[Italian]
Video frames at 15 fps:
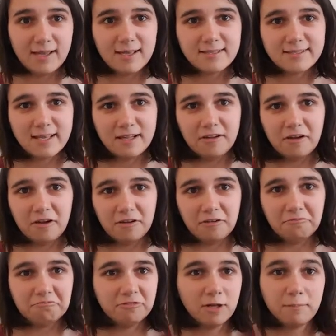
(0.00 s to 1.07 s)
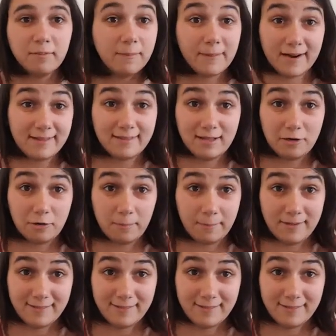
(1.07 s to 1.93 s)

se no non, non mi prende e non mi